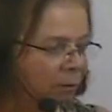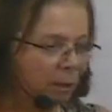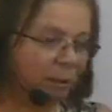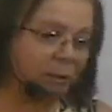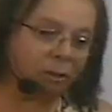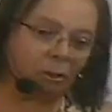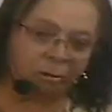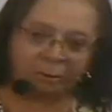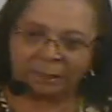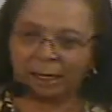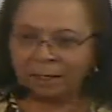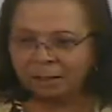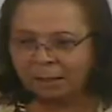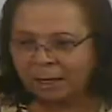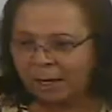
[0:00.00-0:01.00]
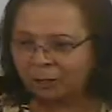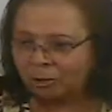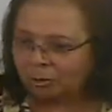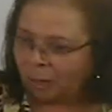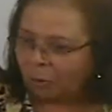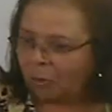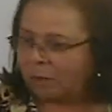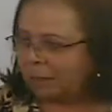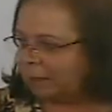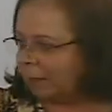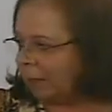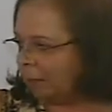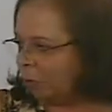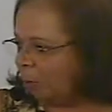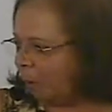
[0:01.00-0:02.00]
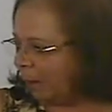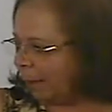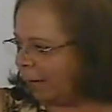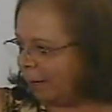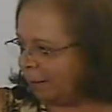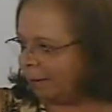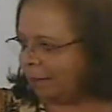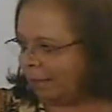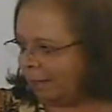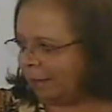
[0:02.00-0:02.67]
Né? Não está certo, a coisa está complicada